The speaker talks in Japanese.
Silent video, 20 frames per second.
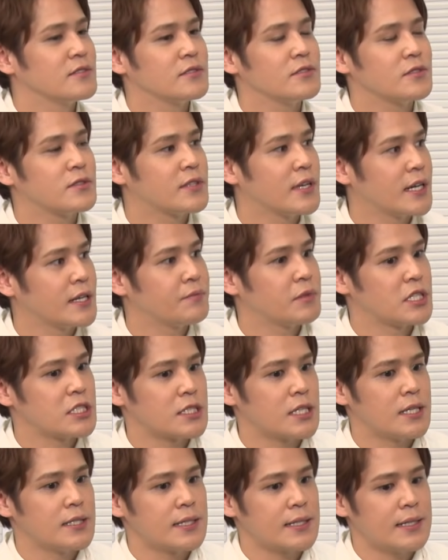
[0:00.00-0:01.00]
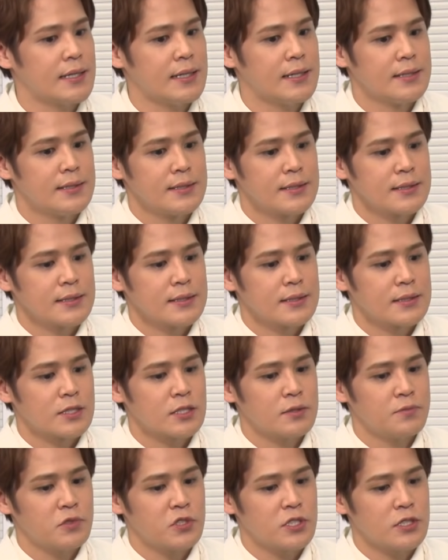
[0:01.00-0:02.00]
歌いました。だからそ
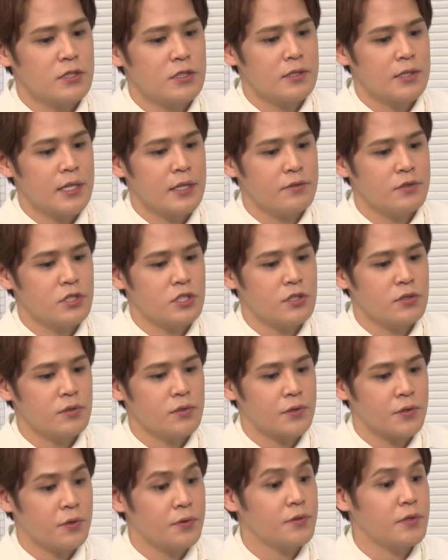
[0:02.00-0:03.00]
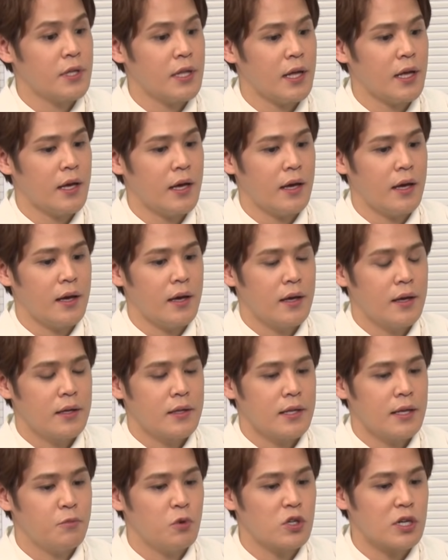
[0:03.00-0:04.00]
のもちん FGO の曲で
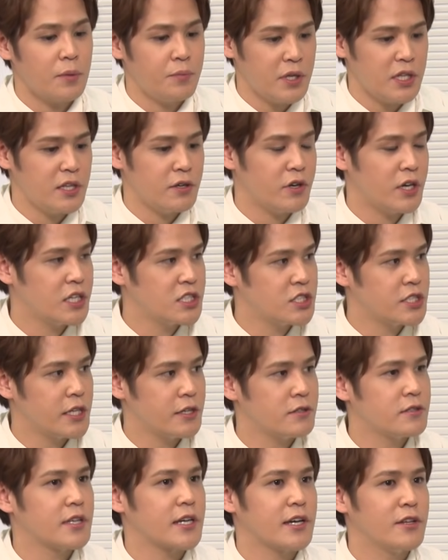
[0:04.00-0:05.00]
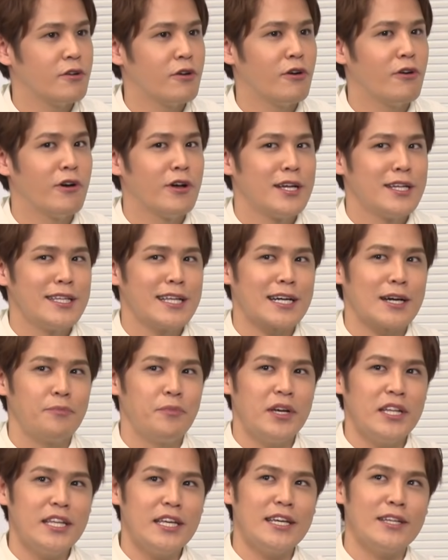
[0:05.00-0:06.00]
僕はビデオ演じているんだけど
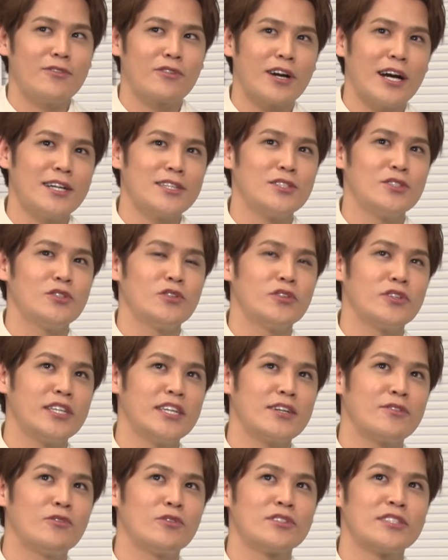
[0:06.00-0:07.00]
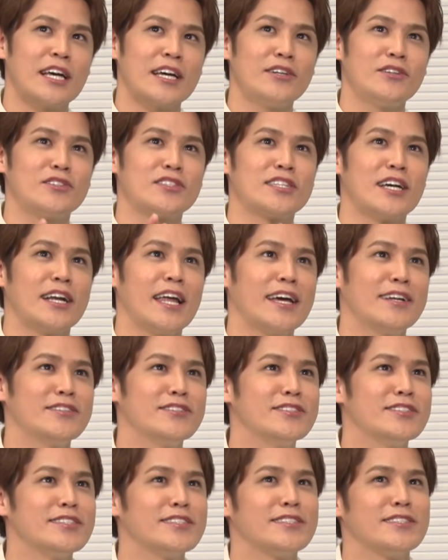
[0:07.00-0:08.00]
ベディの感情にこう左右され
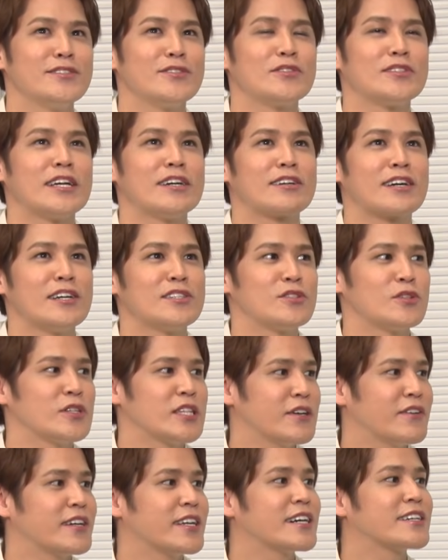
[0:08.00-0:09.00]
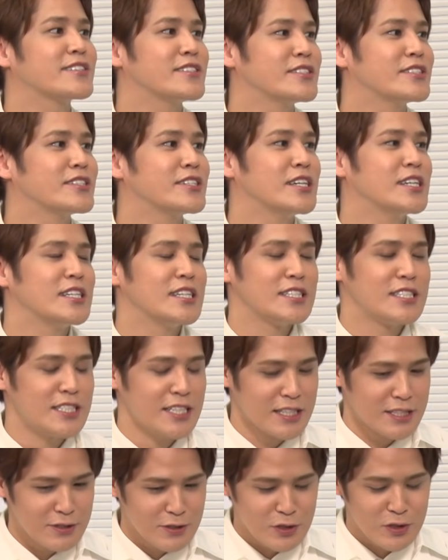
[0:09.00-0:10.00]
るような歌唱ではなく、
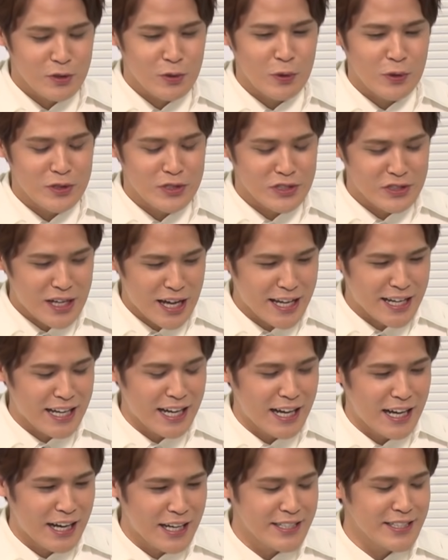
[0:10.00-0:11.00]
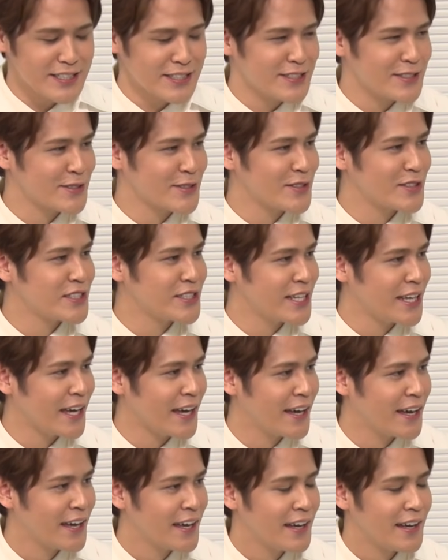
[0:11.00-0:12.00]
ちゃんとこう主題歌アーティストとして
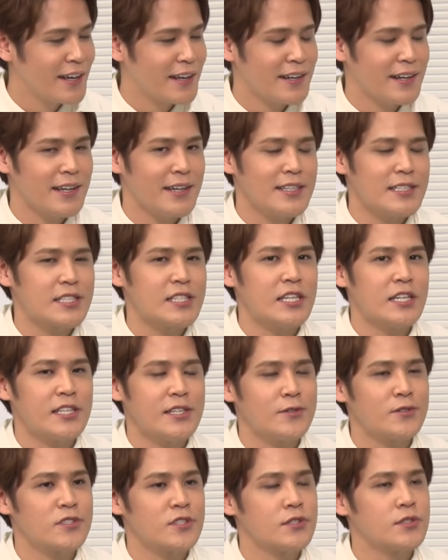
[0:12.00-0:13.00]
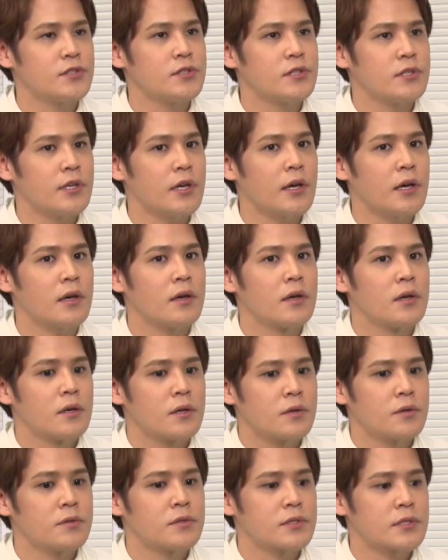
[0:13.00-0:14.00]
冷静に落ち着いて
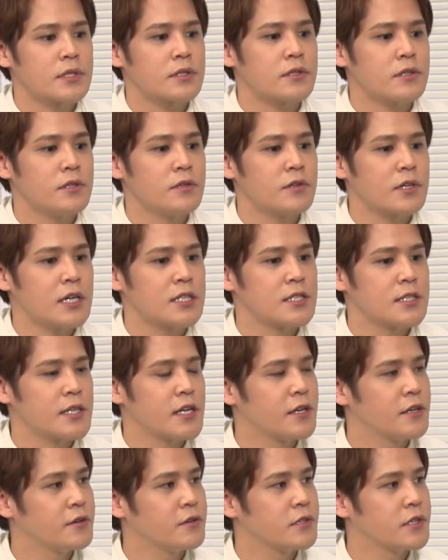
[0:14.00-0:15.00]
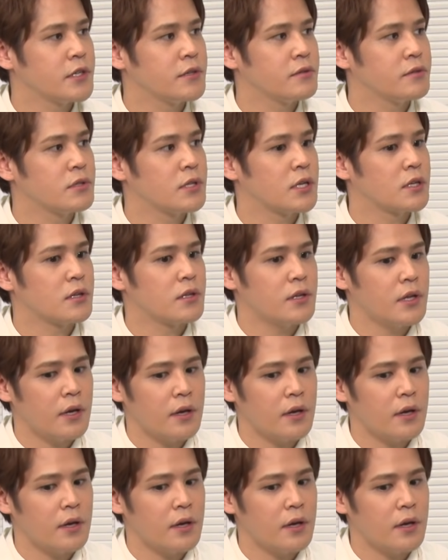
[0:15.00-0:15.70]
この作品を飾れるように歌って。